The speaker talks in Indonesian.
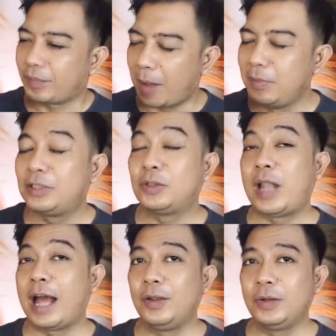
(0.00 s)
habis itu
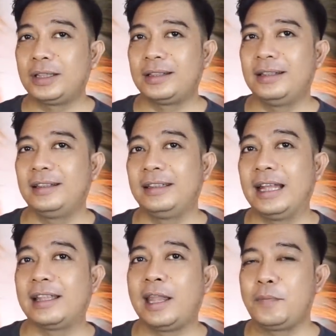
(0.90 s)
dangdut
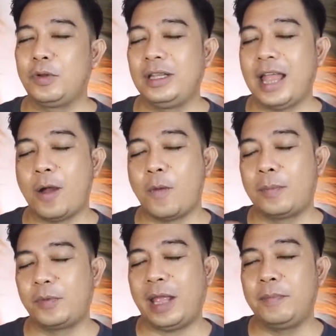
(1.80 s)
dan tadi pun di
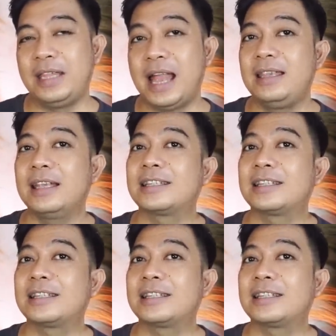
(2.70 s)
awal pun Ebi nyanyi